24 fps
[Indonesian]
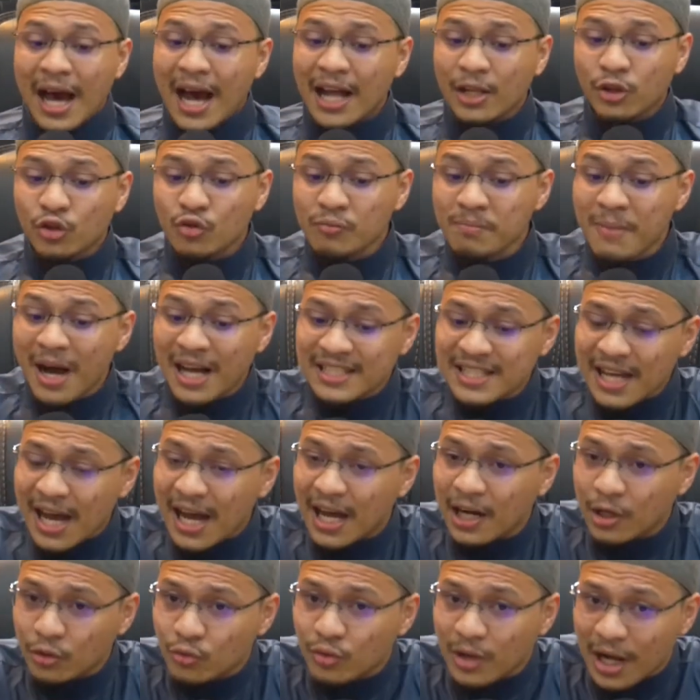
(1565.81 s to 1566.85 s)
Antum baca
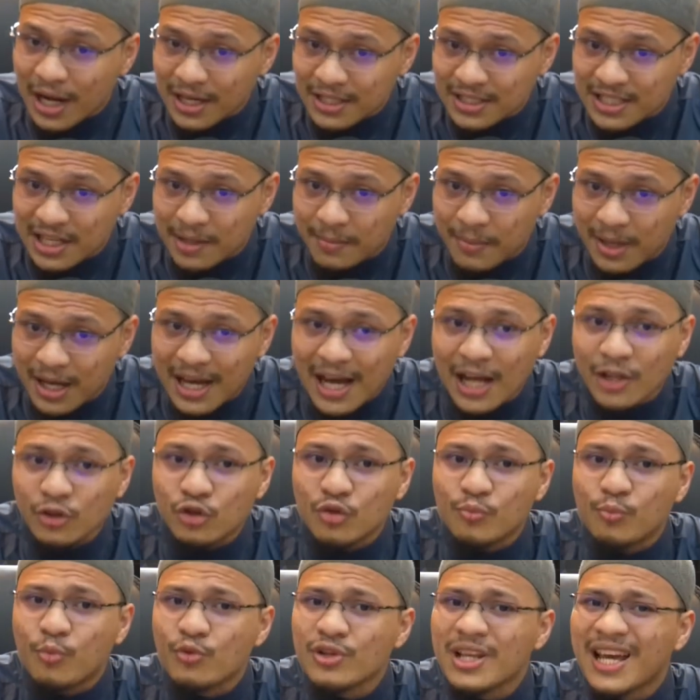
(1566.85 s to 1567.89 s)
Al-Quran jamaah,
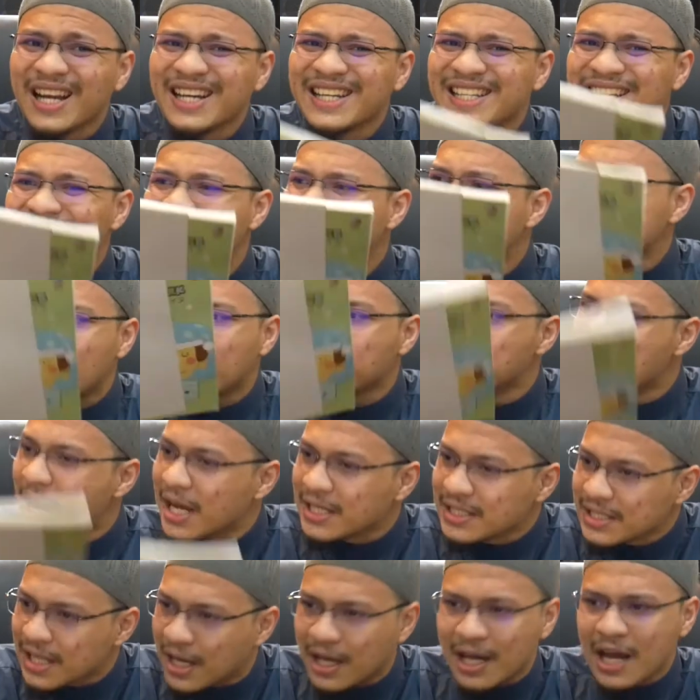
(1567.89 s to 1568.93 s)
antum punya niat yang
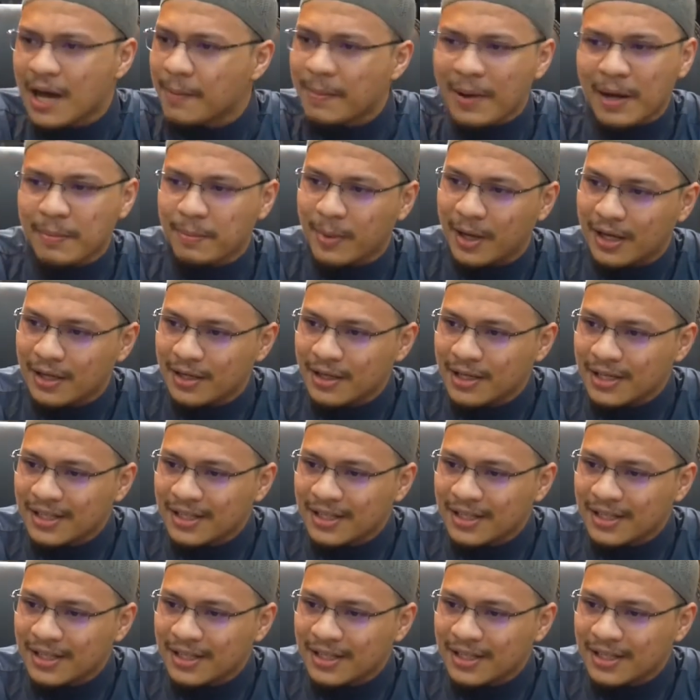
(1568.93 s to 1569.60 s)
banyak, nggak apa-apa.